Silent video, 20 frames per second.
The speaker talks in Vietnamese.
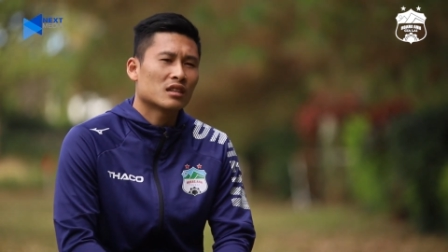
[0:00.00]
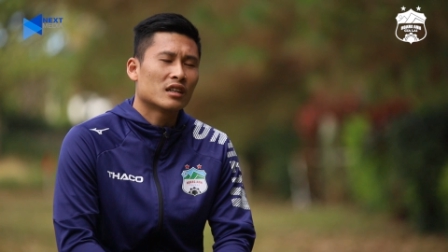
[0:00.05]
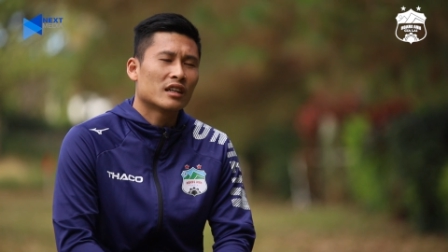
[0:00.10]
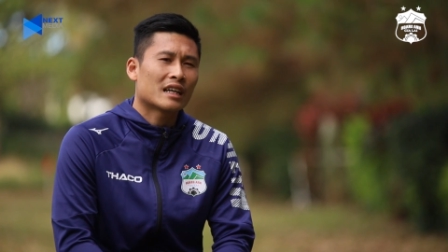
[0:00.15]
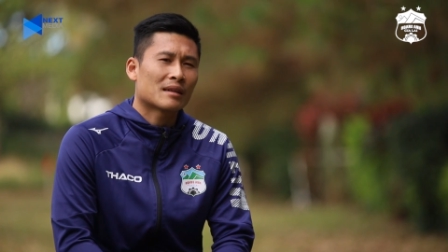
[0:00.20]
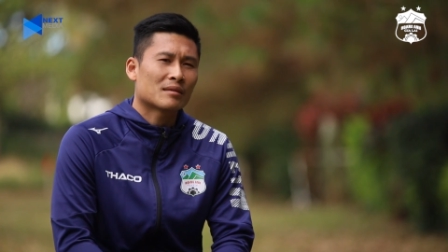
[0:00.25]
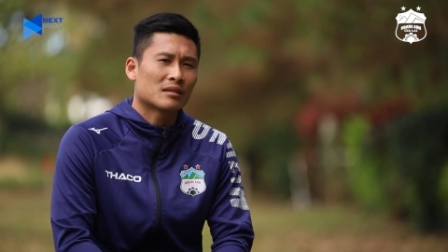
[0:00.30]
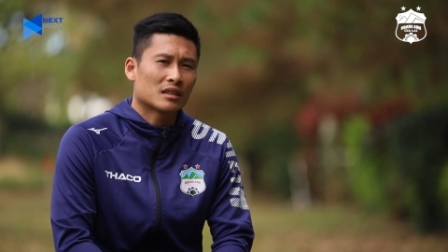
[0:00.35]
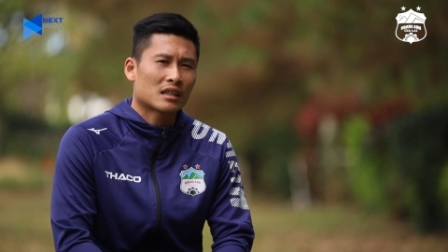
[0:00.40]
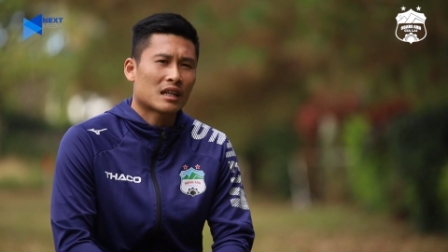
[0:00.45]

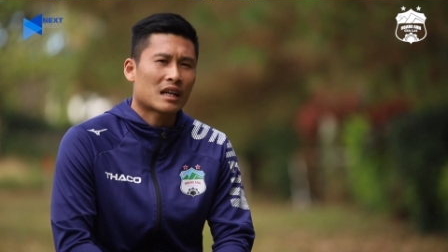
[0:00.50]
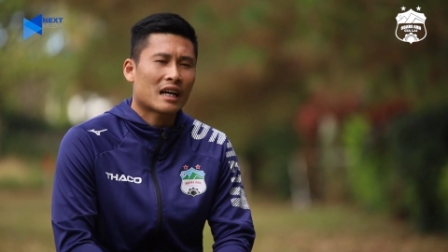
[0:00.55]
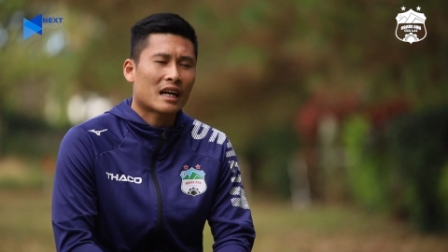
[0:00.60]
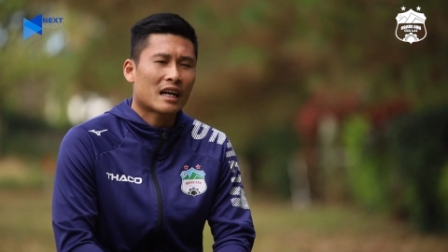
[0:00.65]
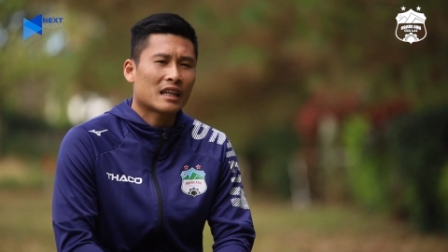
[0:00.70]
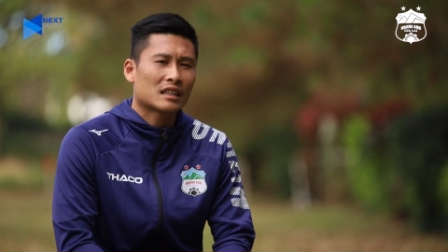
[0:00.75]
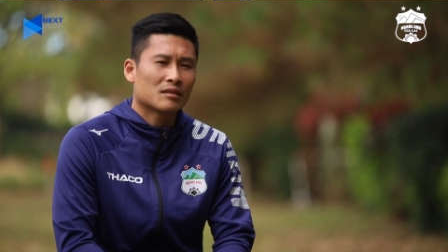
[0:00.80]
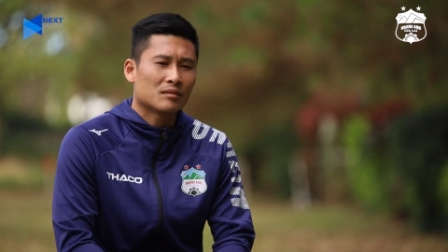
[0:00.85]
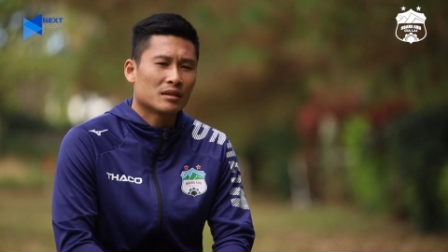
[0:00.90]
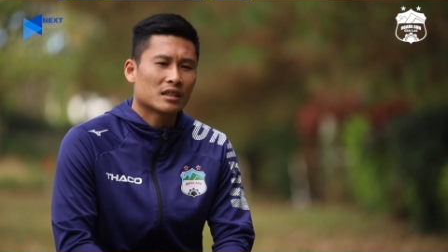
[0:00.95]
người em ở Gia
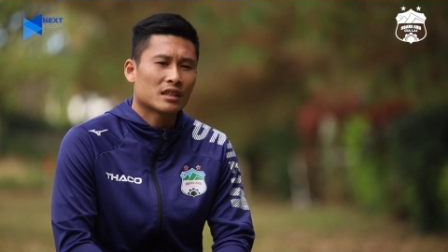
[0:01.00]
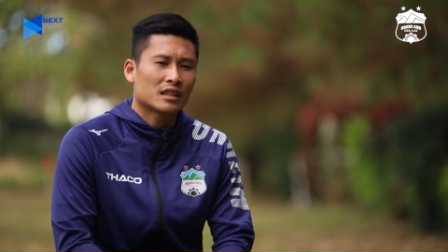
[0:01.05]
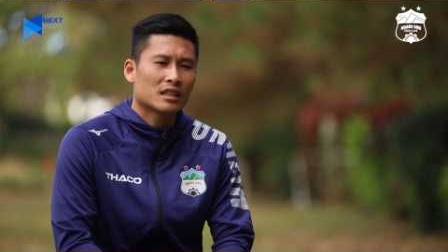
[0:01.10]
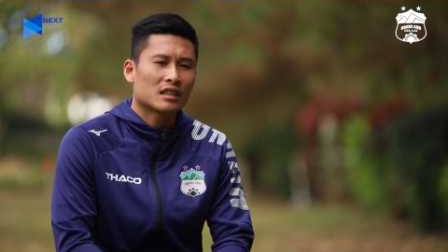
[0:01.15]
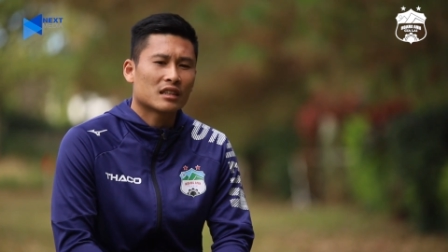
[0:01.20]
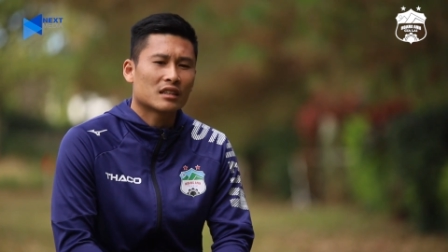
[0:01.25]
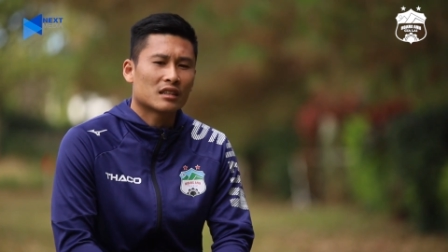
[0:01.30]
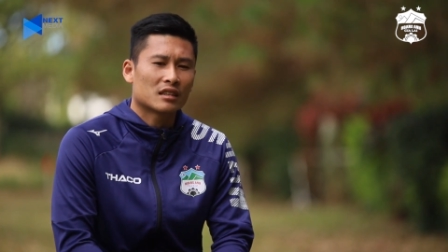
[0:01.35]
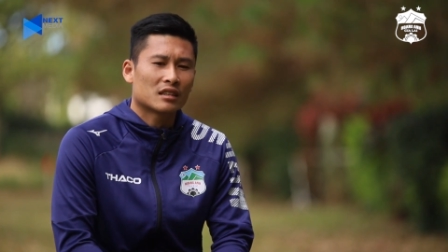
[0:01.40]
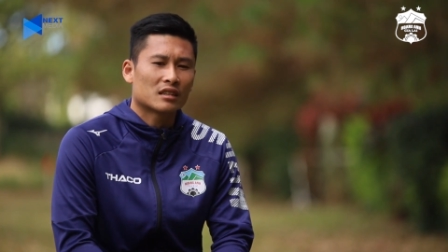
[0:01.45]
Lai thì mình
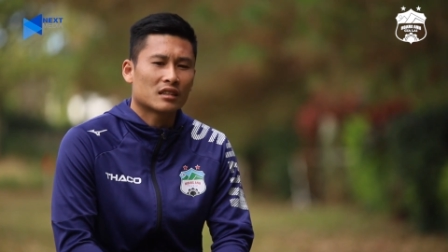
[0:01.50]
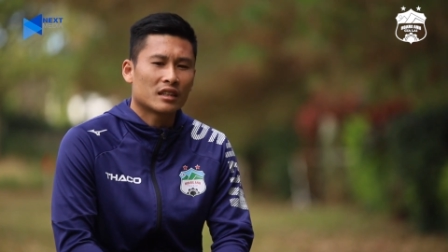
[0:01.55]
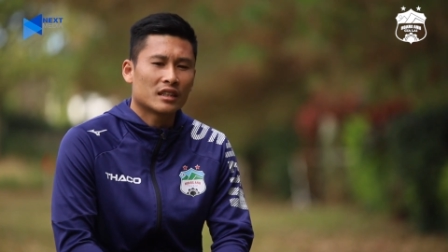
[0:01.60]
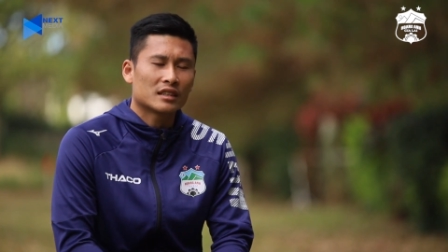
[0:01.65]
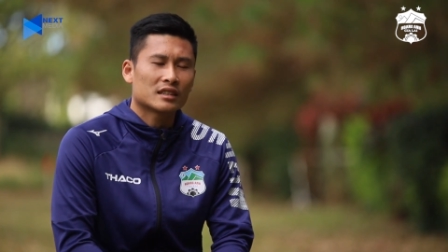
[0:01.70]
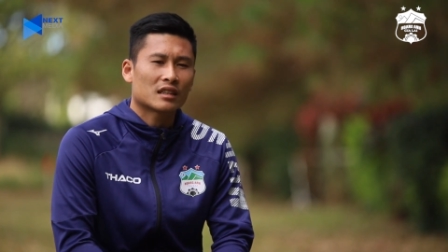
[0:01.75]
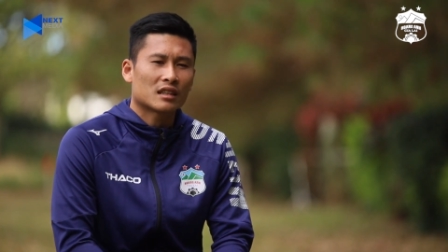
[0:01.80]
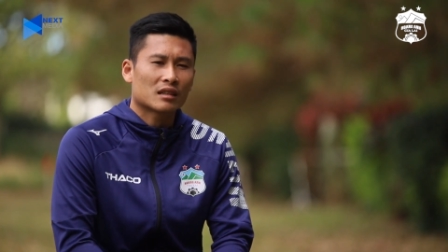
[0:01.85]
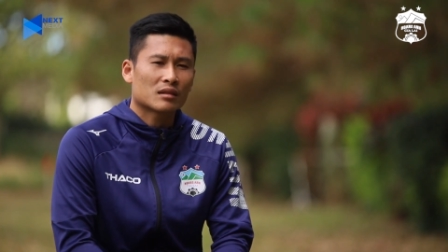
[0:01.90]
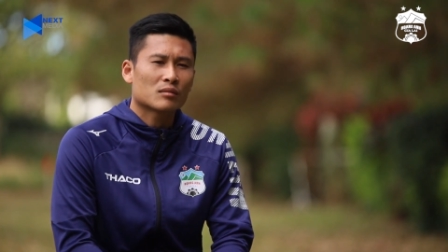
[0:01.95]
thấy là
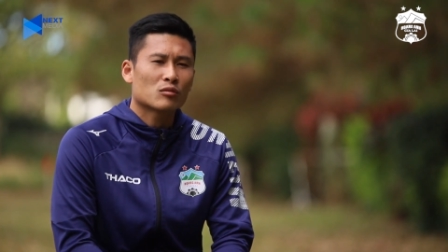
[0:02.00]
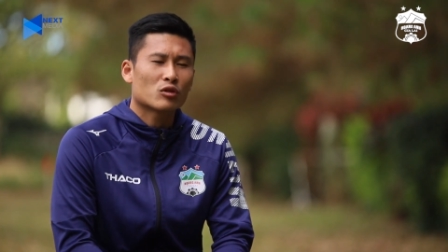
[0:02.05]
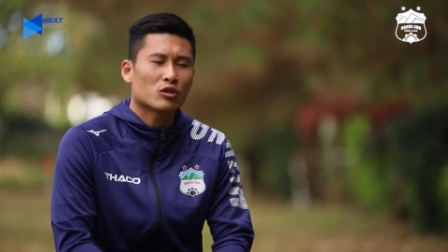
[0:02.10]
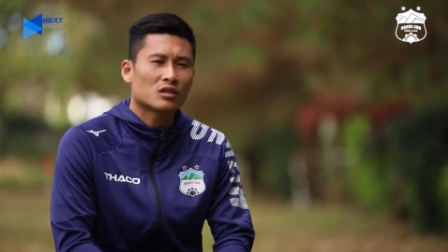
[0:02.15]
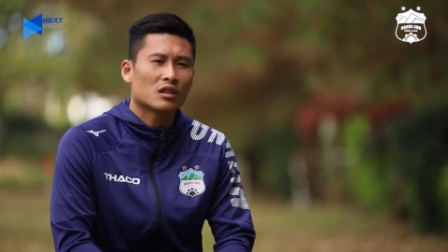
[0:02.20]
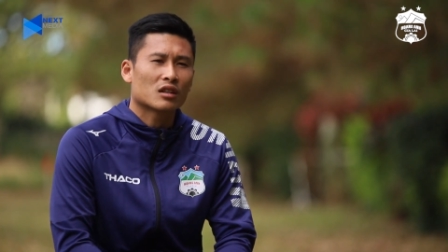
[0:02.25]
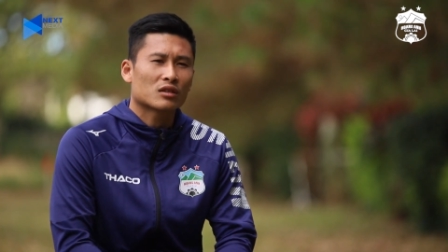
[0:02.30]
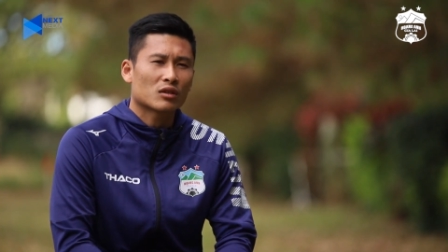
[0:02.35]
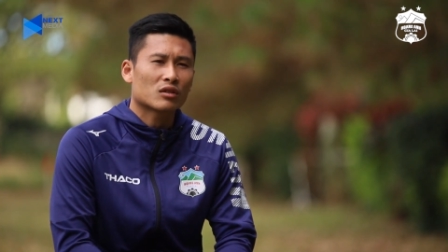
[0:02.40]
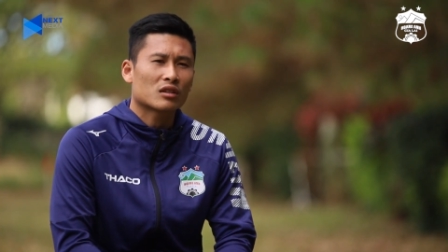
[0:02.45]
đây sẽ là cái
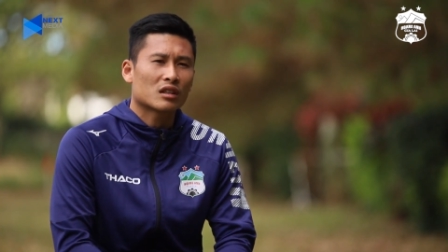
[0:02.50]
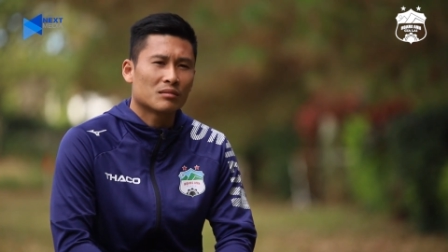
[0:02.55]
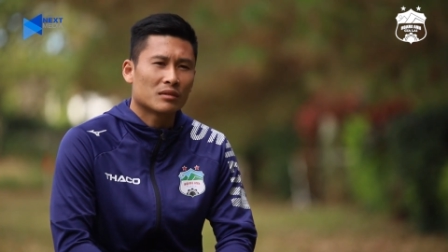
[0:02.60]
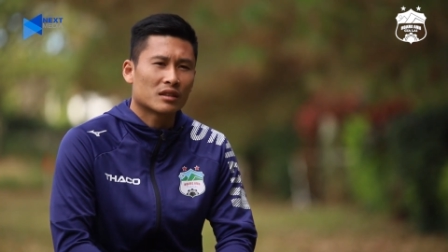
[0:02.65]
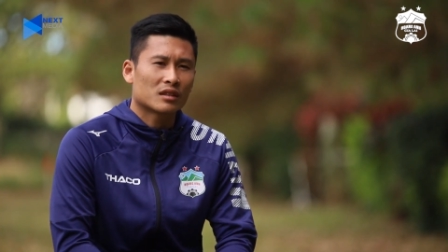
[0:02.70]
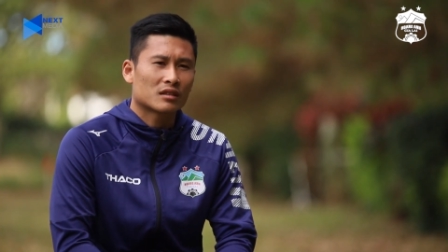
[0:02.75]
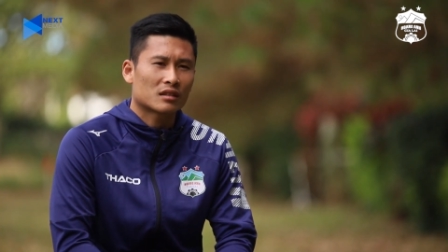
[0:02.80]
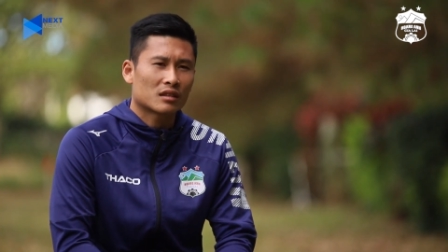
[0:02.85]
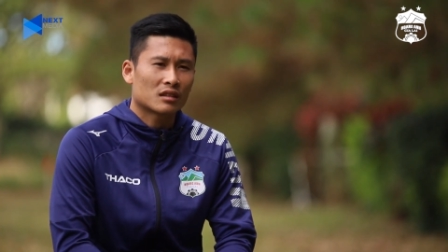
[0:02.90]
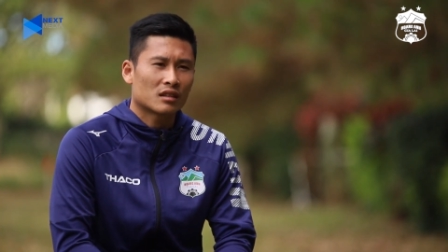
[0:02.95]
môi trường tốt để
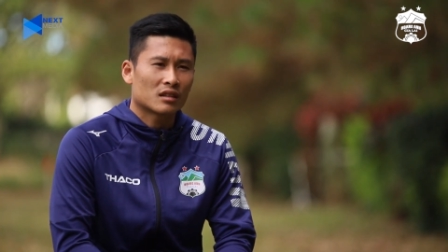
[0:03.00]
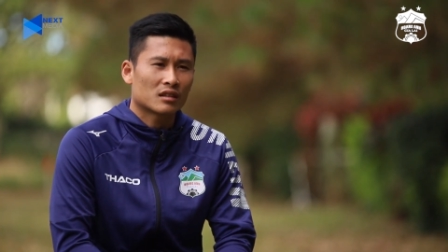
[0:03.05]
mình